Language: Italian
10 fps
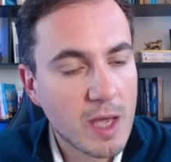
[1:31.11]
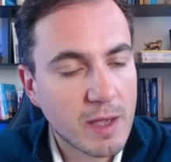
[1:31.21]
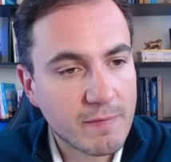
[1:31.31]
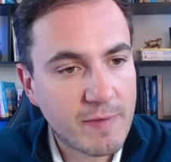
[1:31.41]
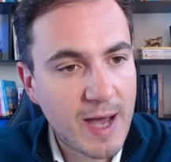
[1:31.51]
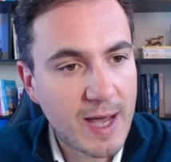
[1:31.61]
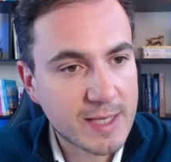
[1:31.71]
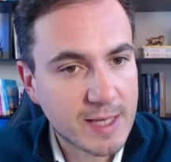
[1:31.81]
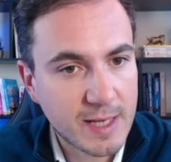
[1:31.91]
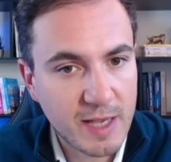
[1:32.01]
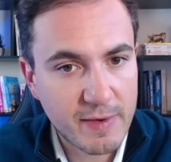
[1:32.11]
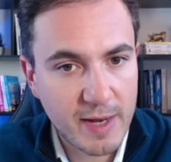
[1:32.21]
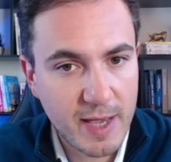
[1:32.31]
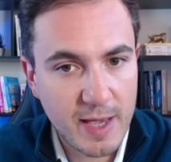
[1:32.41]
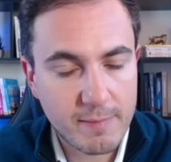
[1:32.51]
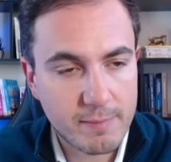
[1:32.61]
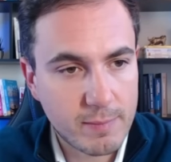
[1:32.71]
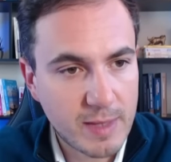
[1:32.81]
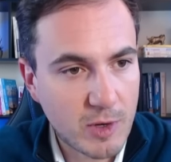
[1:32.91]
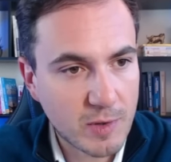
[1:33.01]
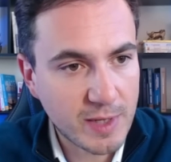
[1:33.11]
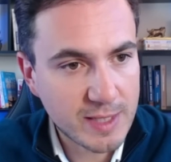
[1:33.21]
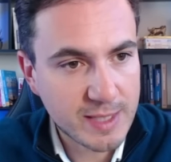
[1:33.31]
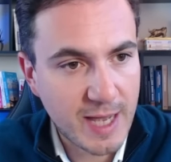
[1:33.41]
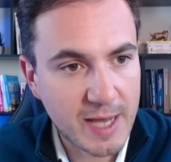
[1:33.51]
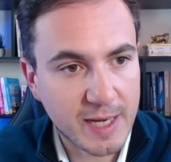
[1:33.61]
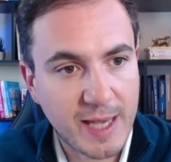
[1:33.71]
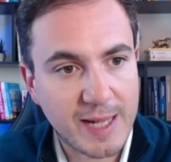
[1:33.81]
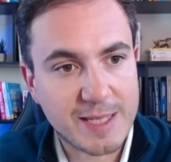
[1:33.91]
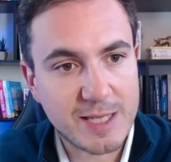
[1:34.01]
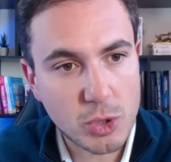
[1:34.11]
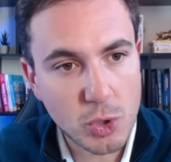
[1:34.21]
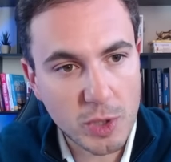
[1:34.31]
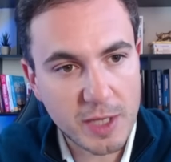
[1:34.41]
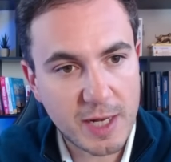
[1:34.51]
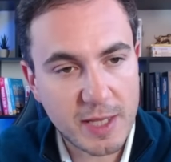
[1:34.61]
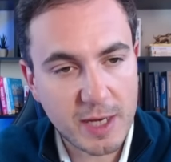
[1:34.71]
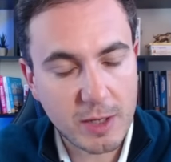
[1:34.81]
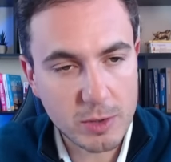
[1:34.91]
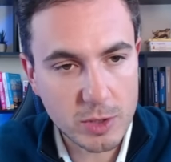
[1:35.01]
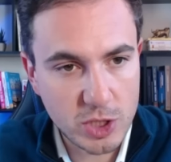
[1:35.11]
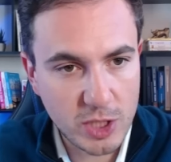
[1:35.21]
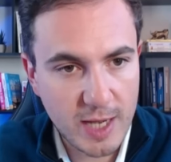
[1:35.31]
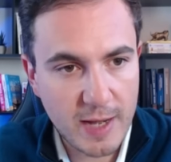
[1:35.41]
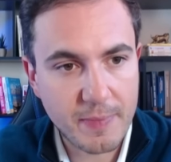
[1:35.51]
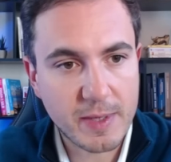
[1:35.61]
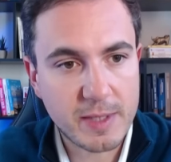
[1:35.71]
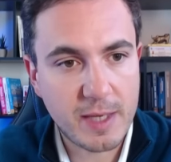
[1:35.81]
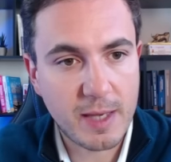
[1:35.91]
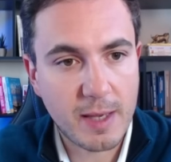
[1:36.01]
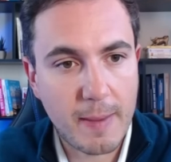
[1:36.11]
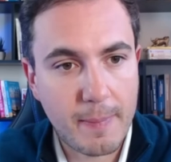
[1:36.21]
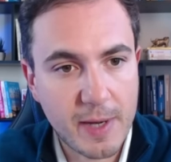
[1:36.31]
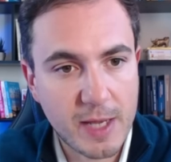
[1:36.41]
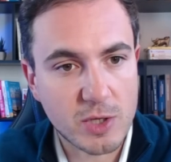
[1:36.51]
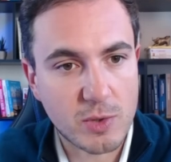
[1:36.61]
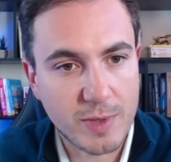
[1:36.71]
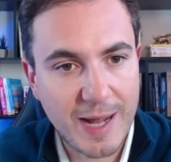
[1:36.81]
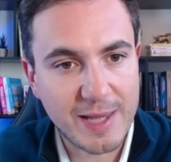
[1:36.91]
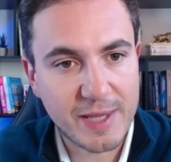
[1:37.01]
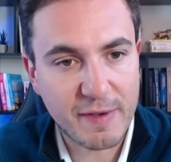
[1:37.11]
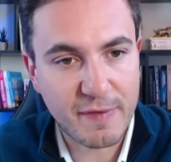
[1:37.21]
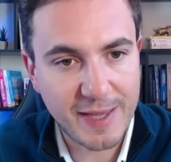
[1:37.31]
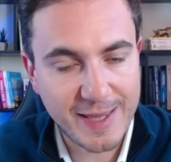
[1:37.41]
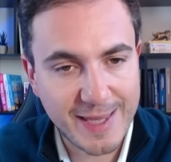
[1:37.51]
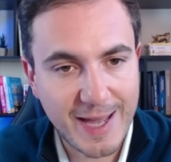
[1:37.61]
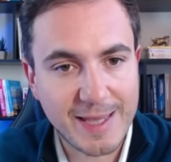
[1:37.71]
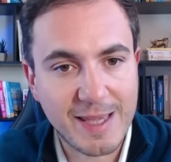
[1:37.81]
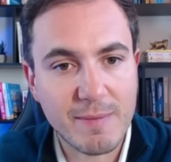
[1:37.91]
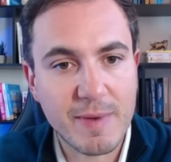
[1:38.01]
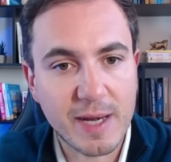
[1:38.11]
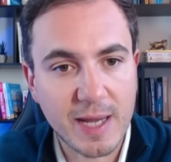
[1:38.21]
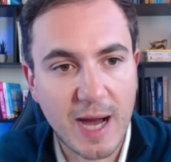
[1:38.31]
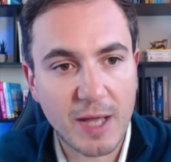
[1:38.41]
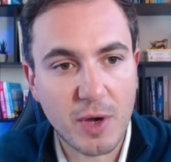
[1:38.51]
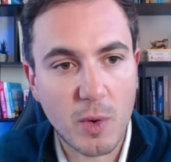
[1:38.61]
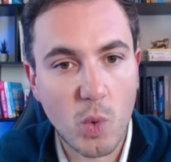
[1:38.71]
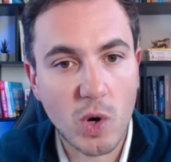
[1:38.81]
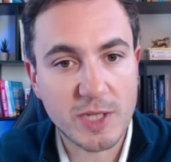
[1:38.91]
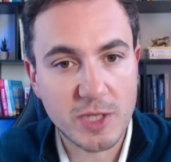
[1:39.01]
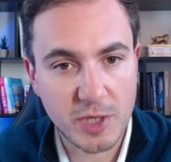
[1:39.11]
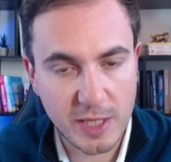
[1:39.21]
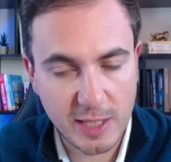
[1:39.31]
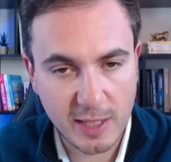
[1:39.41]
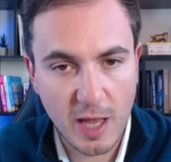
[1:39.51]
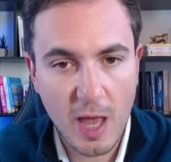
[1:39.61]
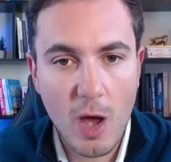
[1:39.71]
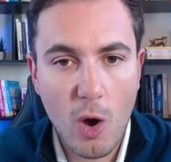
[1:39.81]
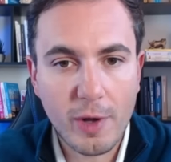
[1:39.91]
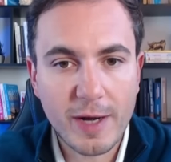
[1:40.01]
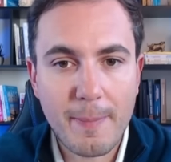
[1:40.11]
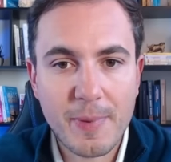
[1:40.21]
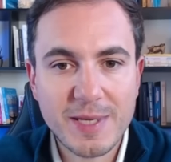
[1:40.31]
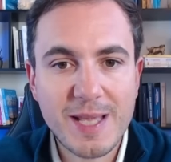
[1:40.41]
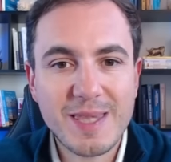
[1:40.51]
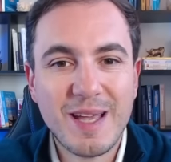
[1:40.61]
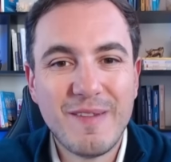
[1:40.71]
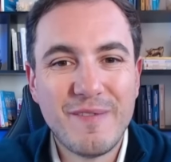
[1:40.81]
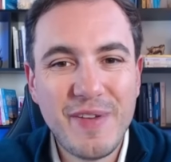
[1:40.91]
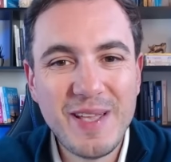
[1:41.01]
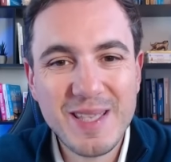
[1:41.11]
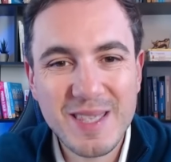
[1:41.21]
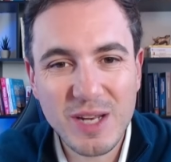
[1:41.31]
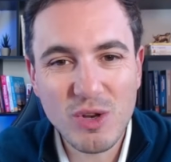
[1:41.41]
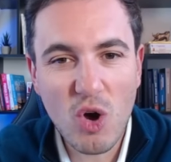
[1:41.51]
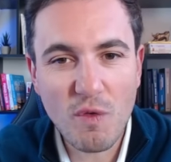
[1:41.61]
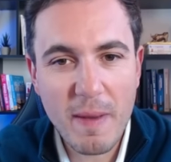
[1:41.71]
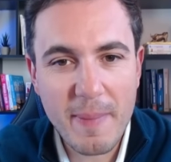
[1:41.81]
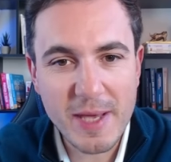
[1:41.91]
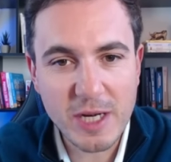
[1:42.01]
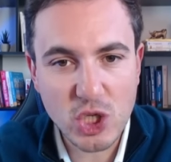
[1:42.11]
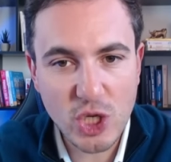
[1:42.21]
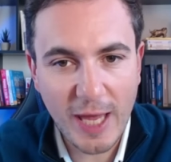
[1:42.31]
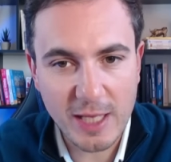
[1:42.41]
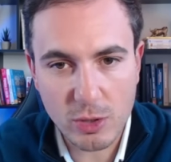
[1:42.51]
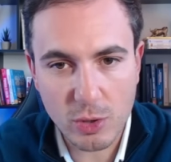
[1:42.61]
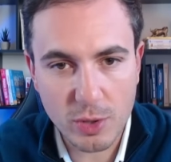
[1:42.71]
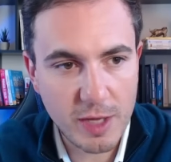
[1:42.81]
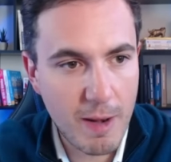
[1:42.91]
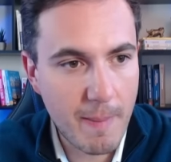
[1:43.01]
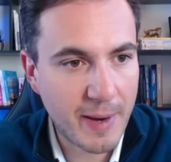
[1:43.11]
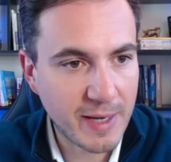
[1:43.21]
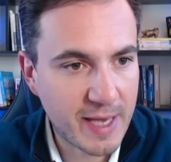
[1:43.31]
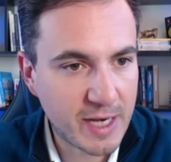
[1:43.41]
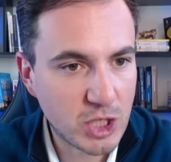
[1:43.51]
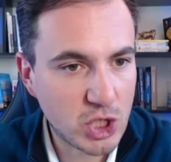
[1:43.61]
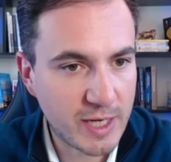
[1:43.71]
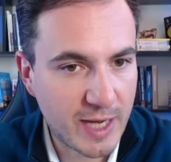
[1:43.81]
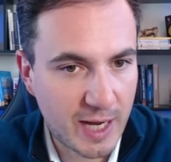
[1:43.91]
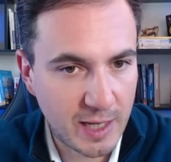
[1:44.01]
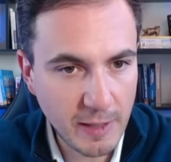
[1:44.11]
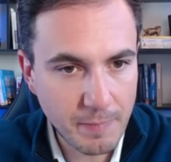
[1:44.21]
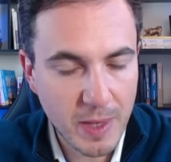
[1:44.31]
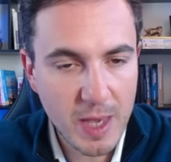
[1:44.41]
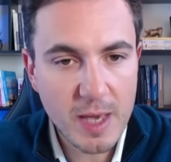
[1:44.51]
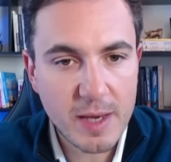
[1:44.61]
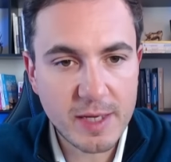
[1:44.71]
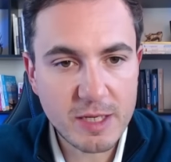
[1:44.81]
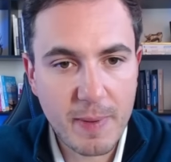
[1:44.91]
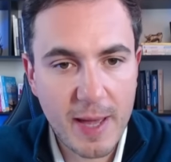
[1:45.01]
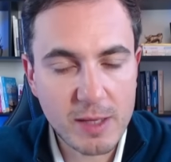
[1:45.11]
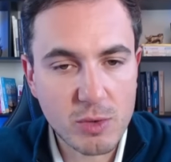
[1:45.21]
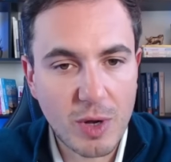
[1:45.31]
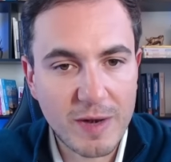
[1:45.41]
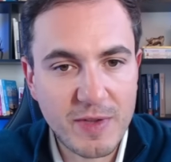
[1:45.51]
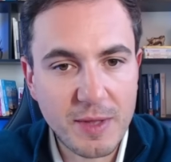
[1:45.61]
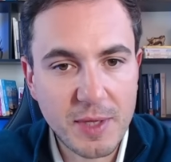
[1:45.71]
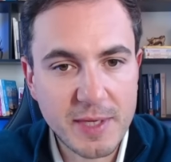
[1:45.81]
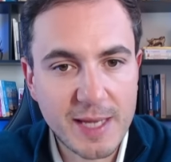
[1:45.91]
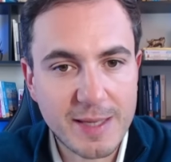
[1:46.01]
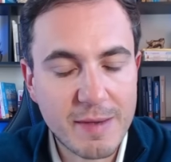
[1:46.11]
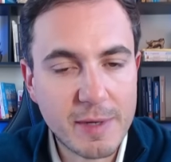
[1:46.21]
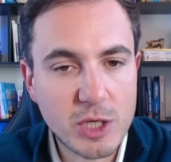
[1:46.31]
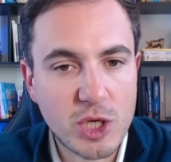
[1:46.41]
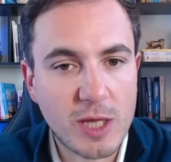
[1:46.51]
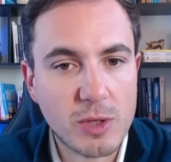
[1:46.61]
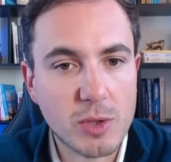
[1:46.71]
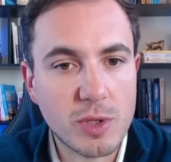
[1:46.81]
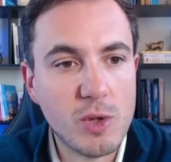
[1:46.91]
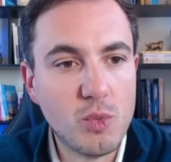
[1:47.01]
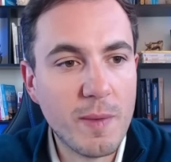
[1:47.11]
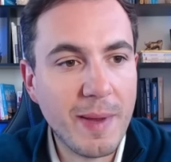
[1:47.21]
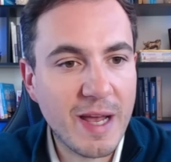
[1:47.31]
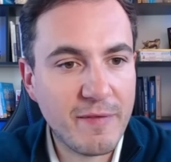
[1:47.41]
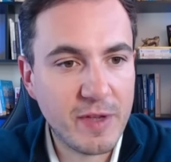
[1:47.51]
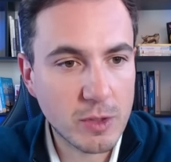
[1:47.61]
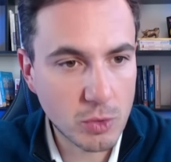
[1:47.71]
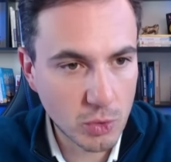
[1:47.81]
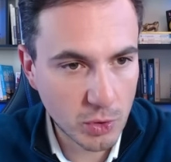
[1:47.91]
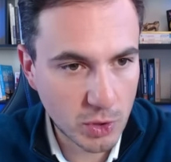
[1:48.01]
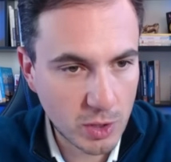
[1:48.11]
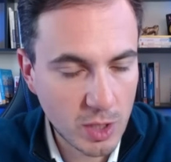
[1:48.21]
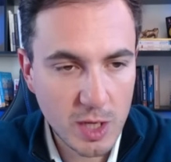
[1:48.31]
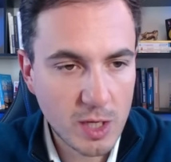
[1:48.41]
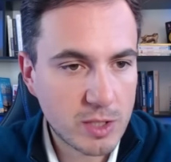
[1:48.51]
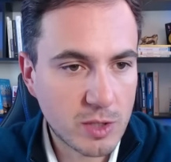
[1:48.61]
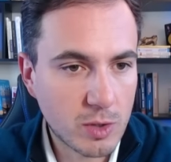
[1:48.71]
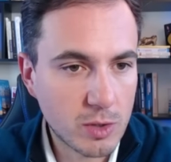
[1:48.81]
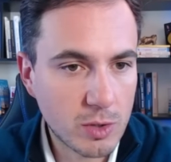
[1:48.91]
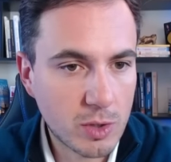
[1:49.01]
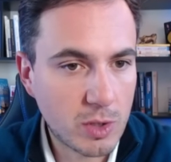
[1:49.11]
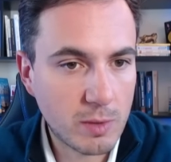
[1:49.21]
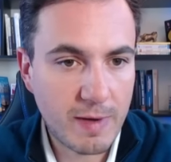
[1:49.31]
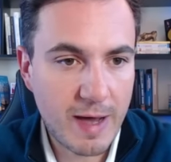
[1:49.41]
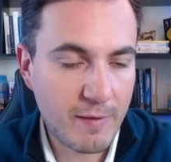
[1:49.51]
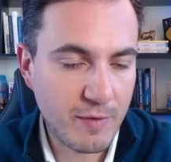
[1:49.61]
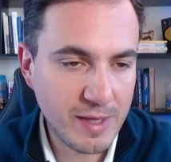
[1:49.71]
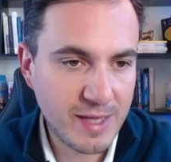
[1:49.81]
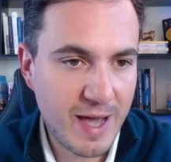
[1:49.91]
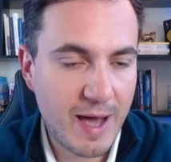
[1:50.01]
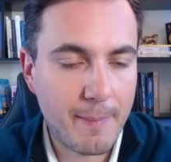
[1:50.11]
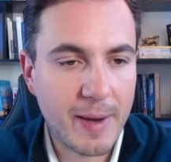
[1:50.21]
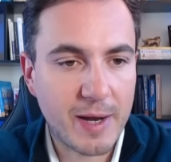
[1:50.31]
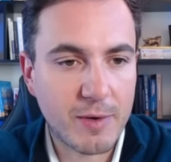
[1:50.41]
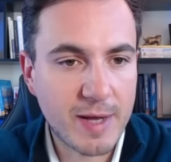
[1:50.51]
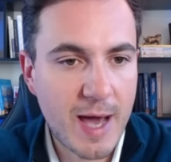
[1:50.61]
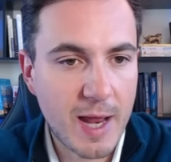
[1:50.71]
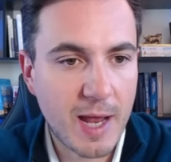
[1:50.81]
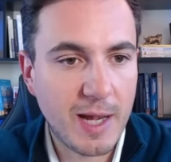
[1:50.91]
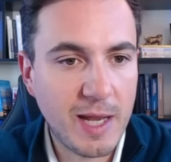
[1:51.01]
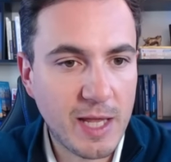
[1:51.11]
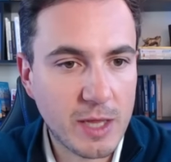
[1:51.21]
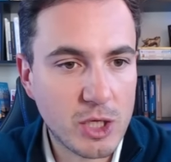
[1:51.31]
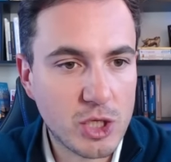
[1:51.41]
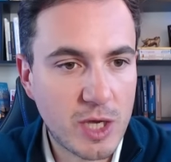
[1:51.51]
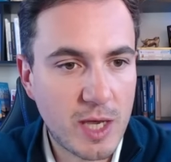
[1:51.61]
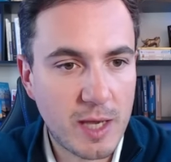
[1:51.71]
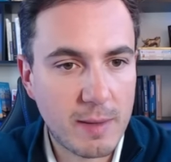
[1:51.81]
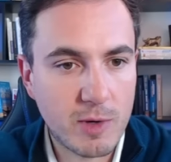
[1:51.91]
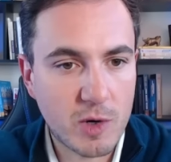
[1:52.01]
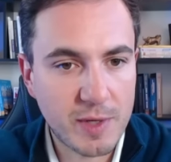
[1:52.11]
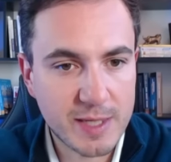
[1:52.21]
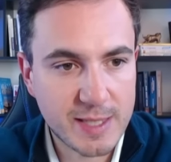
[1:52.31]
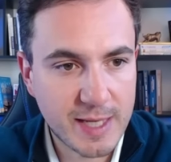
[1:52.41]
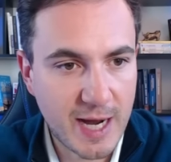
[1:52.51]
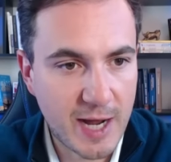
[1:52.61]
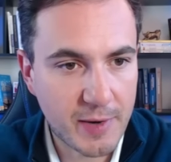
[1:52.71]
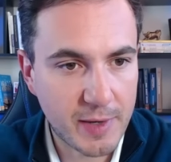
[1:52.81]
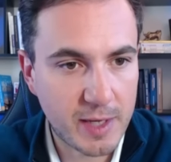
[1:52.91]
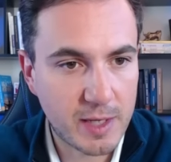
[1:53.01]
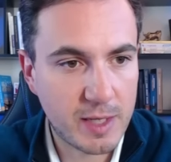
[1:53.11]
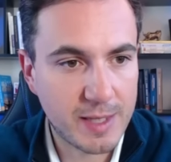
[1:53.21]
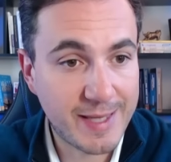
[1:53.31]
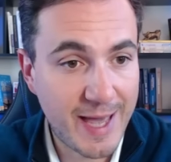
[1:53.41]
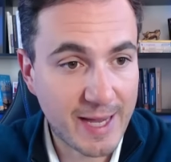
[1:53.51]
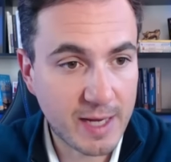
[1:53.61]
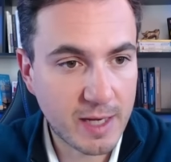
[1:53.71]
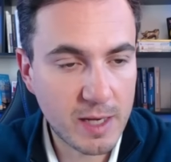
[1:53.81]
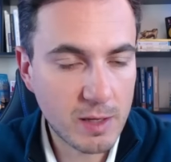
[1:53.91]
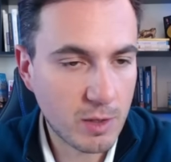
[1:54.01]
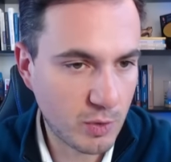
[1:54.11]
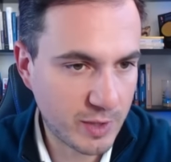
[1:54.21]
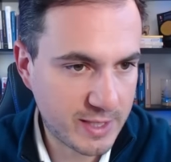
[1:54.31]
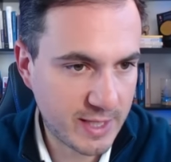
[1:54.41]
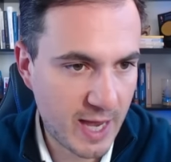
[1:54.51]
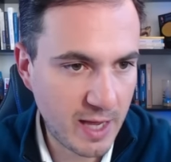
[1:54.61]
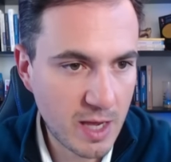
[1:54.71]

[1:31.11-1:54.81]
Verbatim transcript: Va a scrivere mm, la Morningstar che il settore della tecnologia si è preso un'altra fetta di mercato a Wall Street. Ora rappresenta il 29% del paniere generale rispetto al 27% del 2021 secondo va ovviamente a paragonare l'indice Morningstar eh, Tech USA